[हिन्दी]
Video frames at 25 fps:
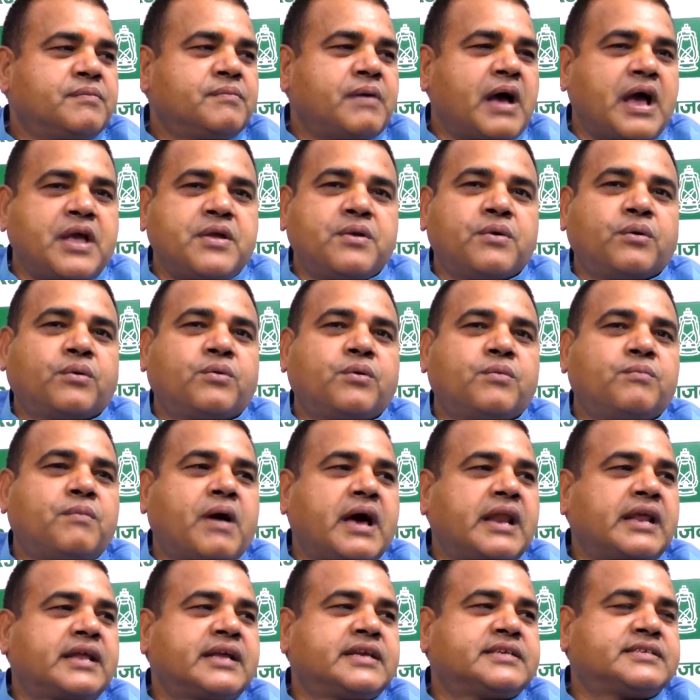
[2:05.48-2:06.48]
भाइयों को
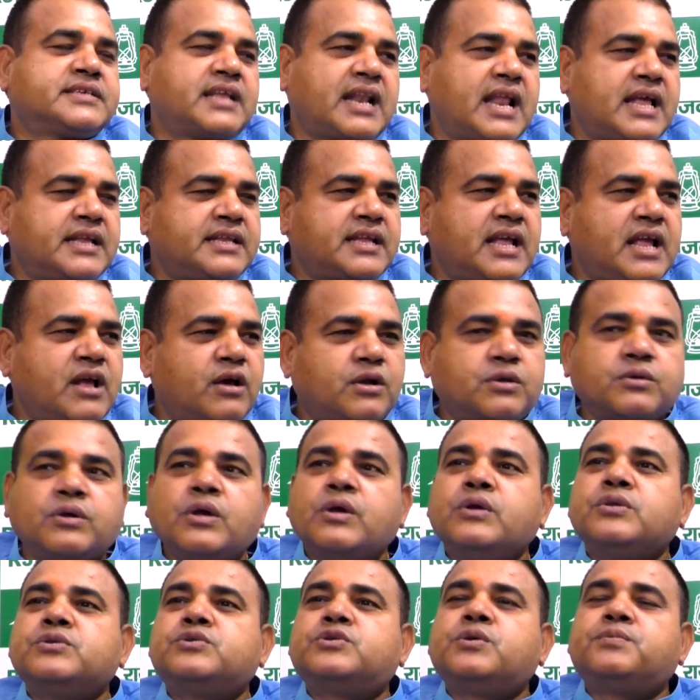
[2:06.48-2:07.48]
मार के चला जाए और
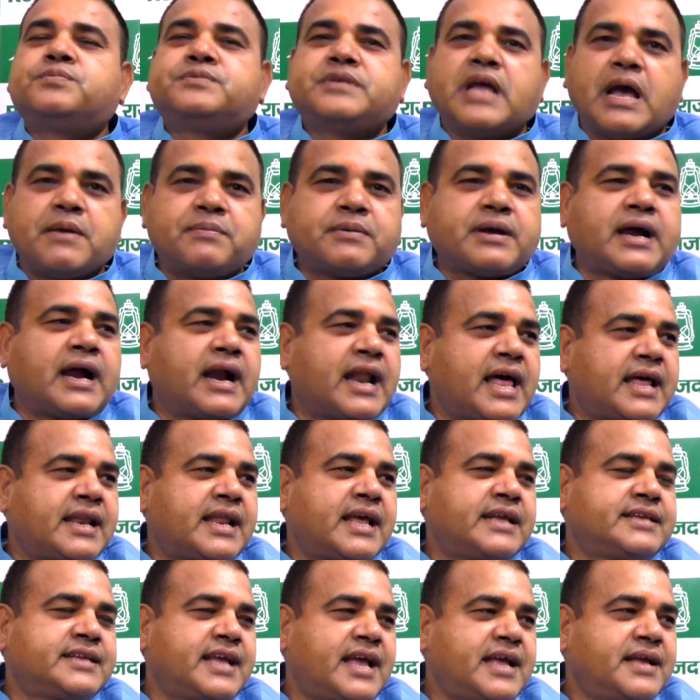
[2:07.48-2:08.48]
चुपचाप खड़ा
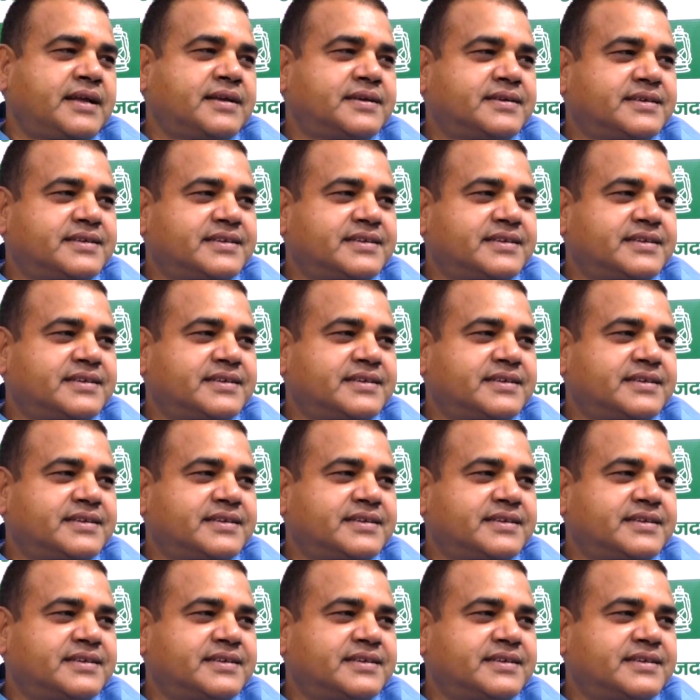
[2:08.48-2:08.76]
रह जाए